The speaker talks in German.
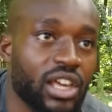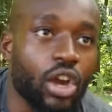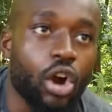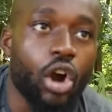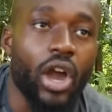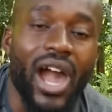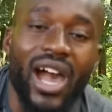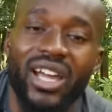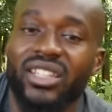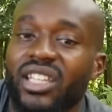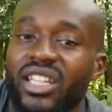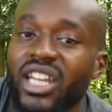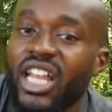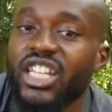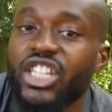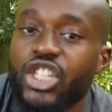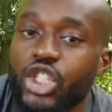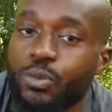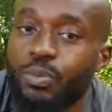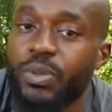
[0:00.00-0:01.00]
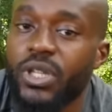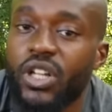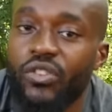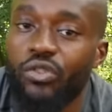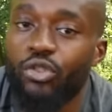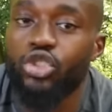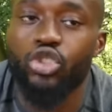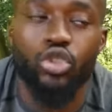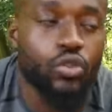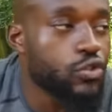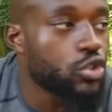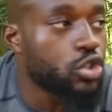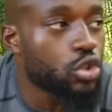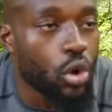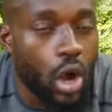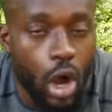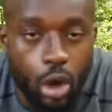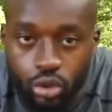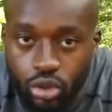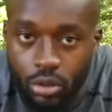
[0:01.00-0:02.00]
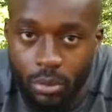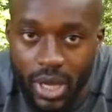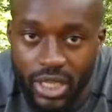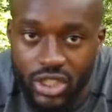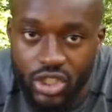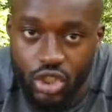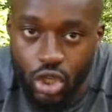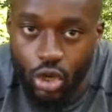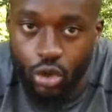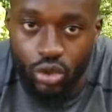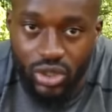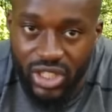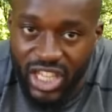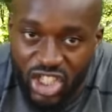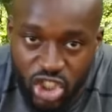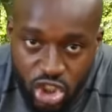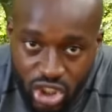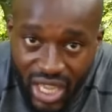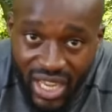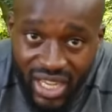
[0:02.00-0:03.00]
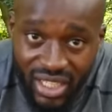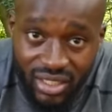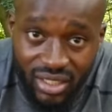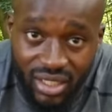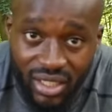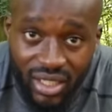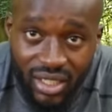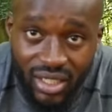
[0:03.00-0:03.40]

euer Adrenalinspiegel wird sowieso automatisch erhöht. Der steigt.